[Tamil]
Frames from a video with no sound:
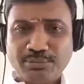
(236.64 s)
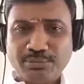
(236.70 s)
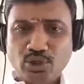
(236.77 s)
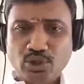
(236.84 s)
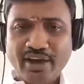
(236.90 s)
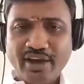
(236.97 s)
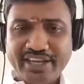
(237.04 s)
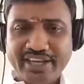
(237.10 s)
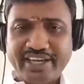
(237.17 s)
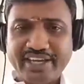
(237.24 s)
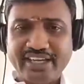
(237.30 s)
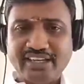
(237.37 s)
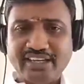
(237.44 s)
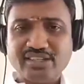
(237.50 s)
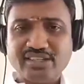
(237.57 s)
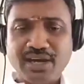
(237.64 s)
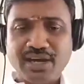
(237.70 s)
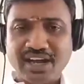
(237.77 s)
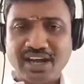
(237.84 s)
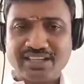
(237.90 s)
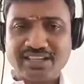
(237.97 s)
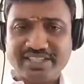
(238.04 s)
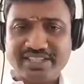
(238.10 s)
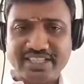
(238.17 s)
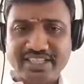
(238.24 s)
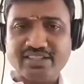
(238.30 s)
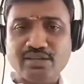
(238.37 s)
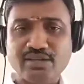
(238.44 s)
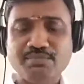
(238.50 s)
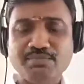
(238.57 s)
பொதுவாவே சிம்ம ராசி
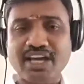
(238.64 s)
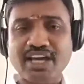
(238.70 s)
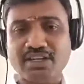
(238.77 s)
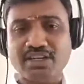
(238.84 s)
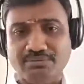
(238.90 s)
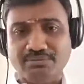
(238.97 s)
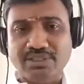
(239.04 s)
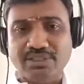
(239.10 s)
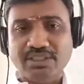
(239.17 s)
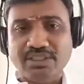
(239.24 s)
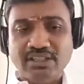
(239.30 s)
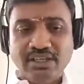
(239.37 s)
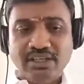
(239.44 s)
சிம்ம லக்னம்